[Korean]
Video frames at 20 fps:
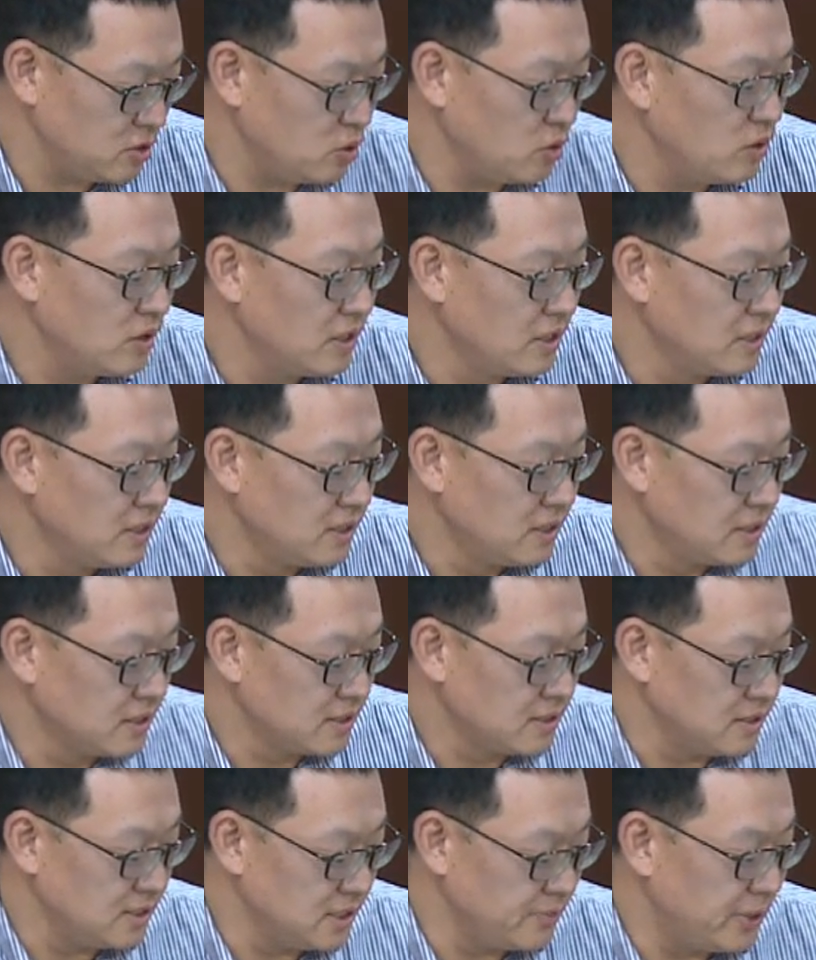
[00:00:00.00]
그리고
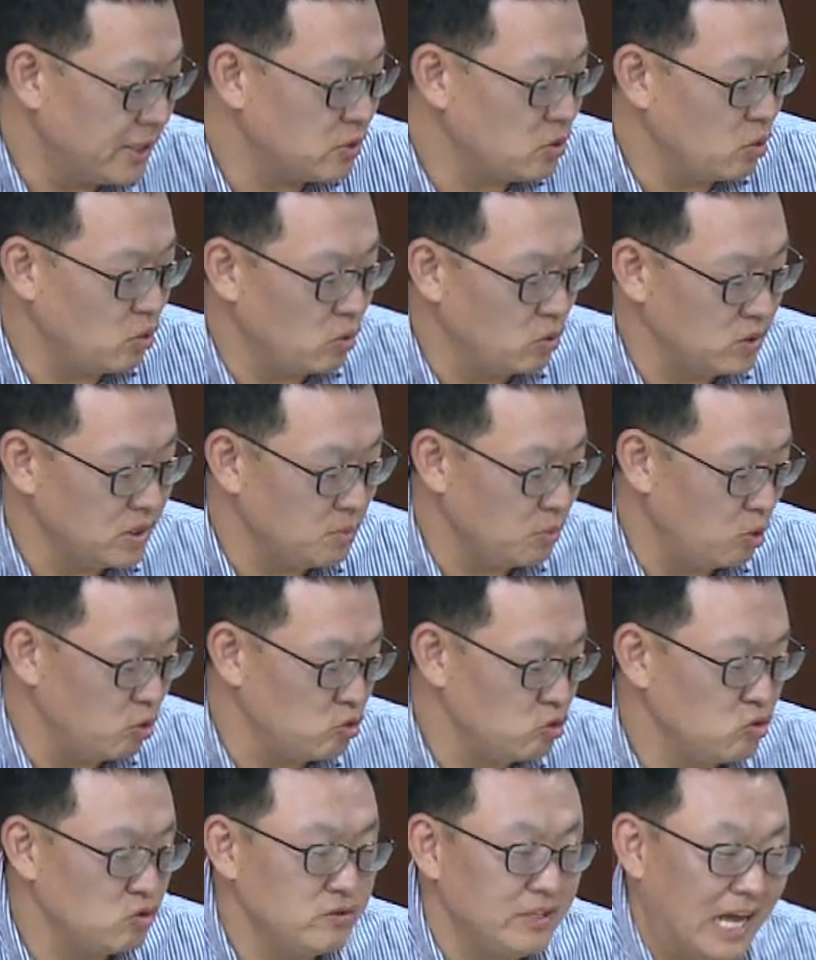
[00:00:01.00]
그 200톤이
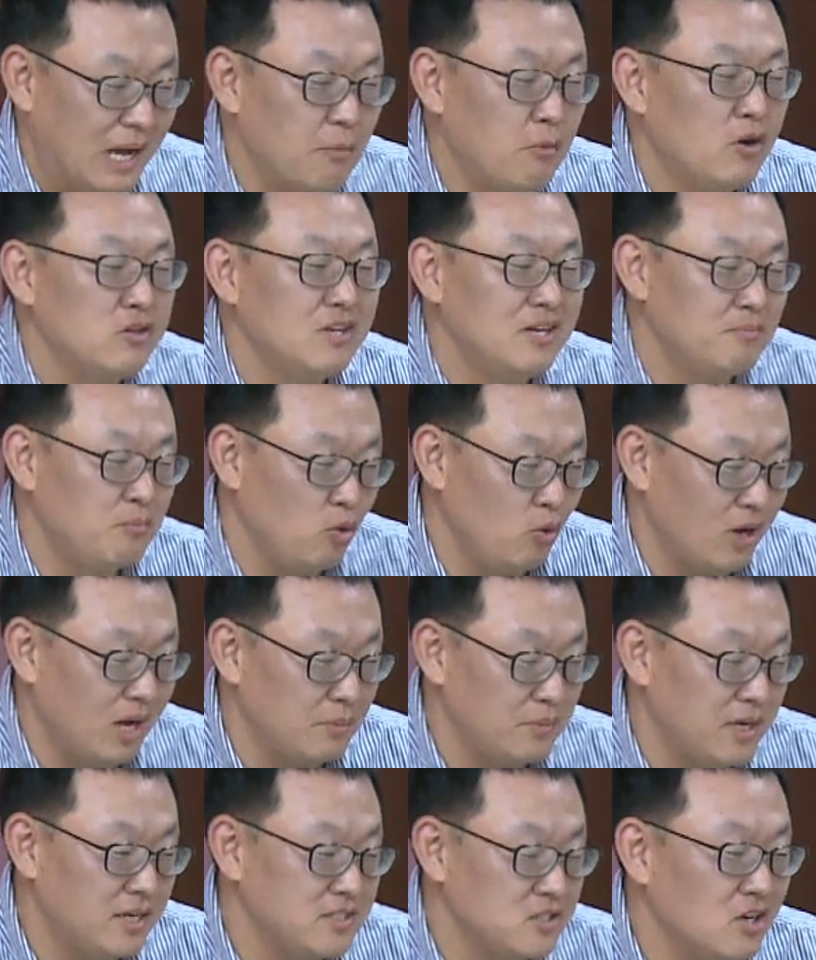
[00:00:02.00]
모두 남원을
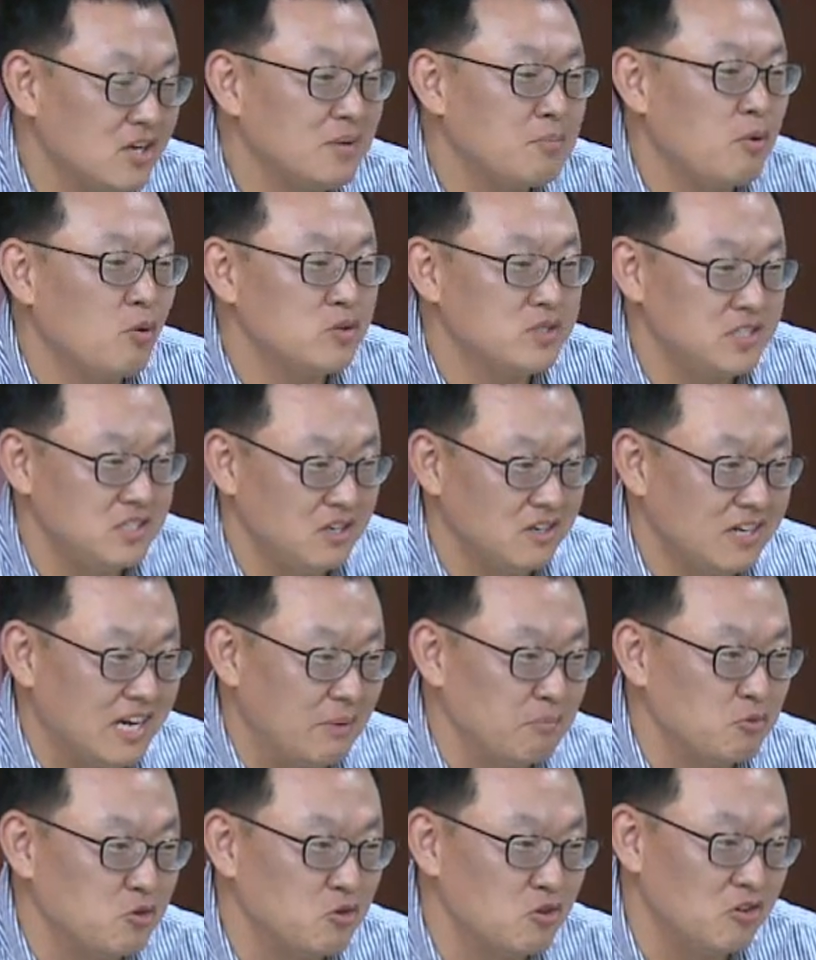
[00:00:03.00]
포함한 서귀포 지역
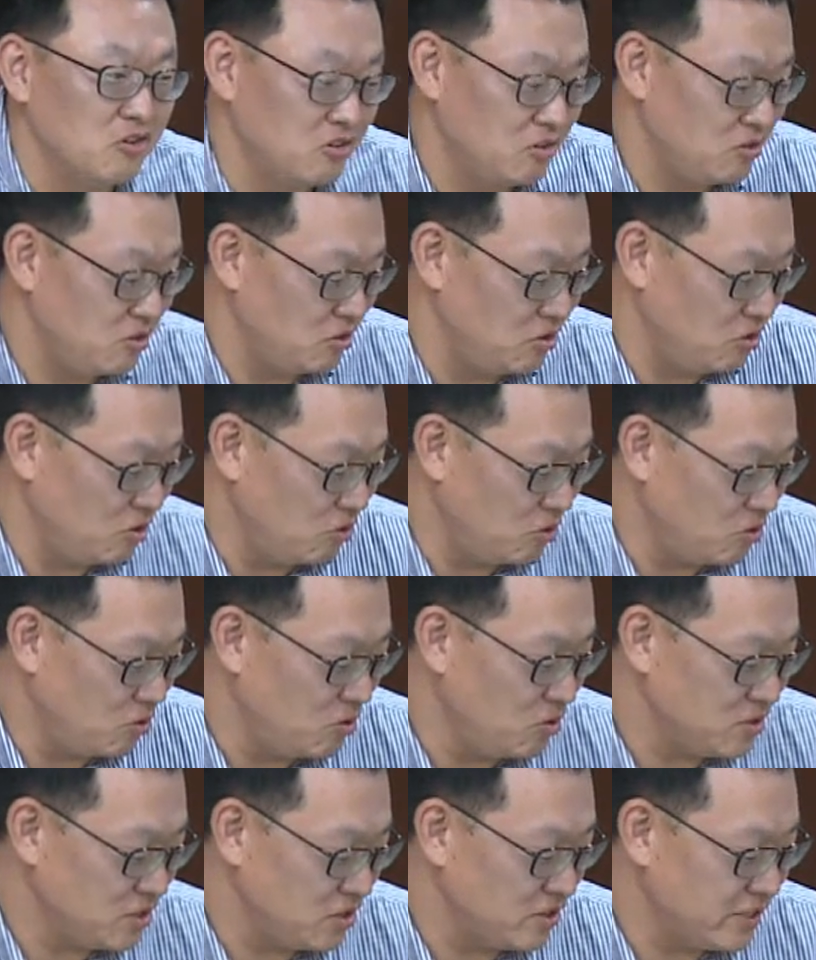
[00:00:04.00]

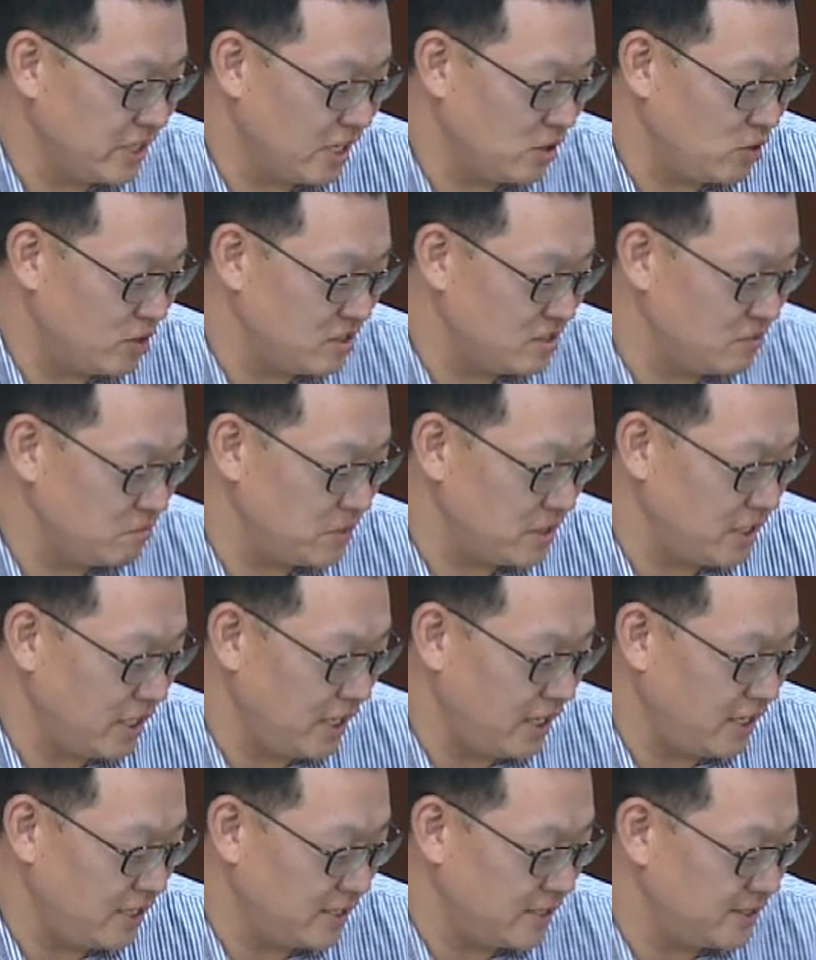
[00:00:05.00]
감귤로 음. 선택이
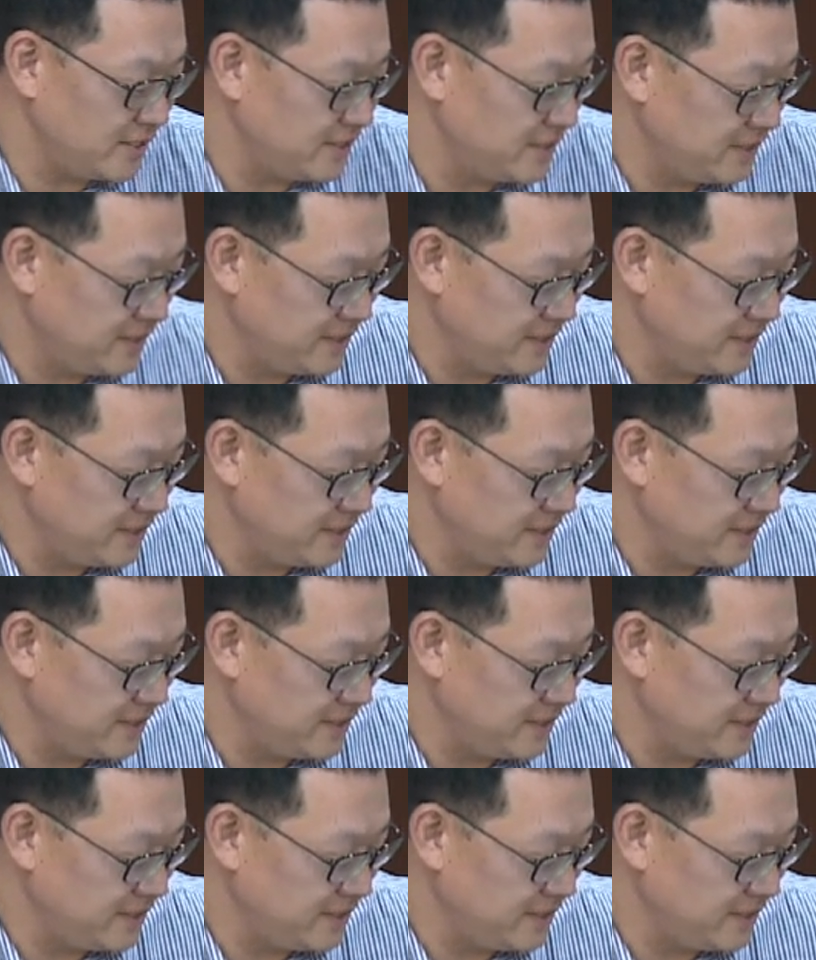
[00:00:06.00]
됐습니다.